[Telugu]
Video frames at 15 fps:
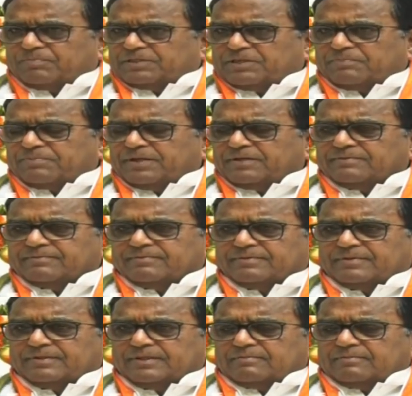ఇప్పుడు చెప్పాను
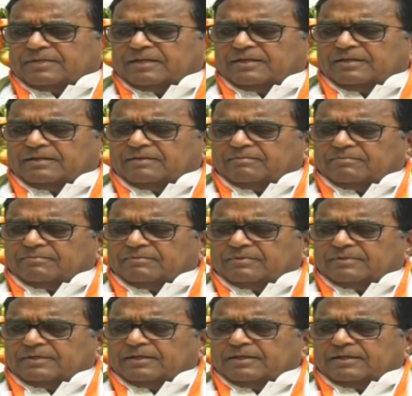దాన్ని
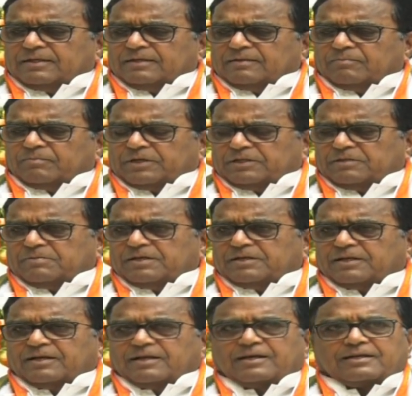ప్రతిభ
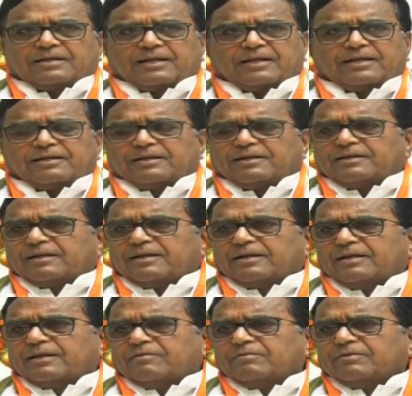అంటారా టాలెంట్ అంటారా
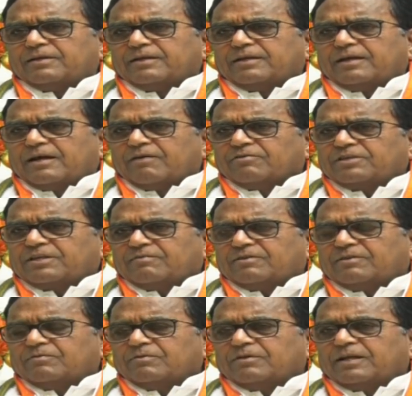లేకుంటే అవసరం
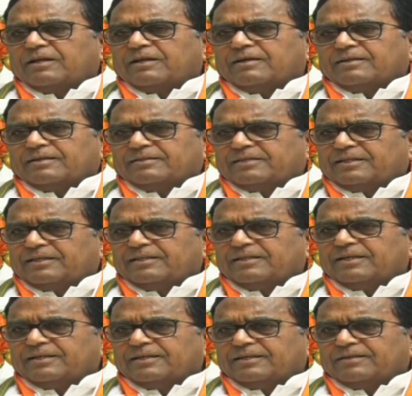అనుకున్నారా తెలియదు
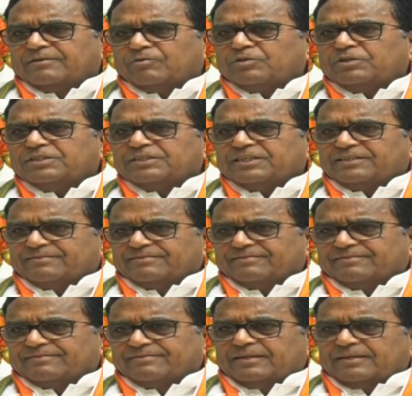కానీ గుర్తించాడు
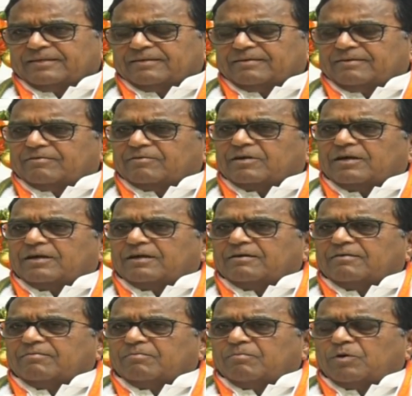ఒక
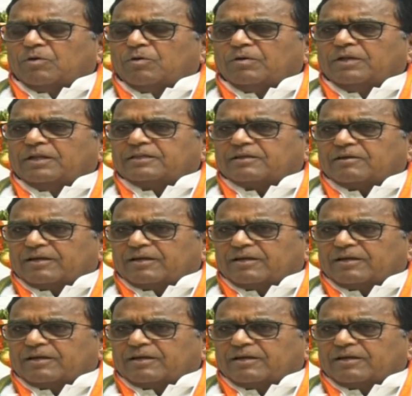మహోన్నత